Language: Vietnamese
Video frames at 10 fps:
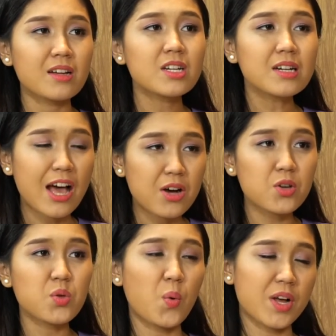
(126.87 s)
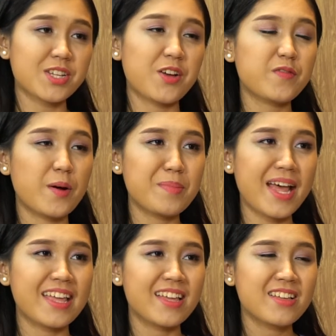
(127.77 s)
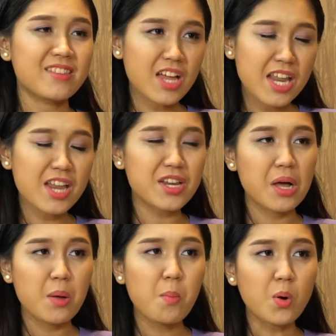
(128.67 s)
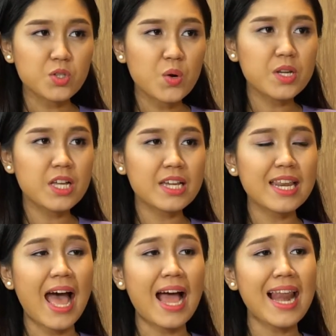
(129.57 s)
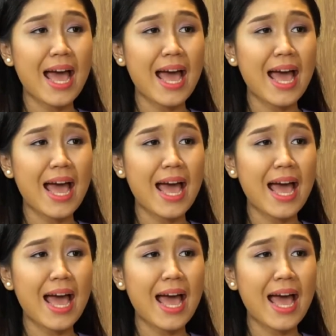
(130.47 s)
rất là ưa chuộng cái sản phẩm này, cho nên một số nơi đã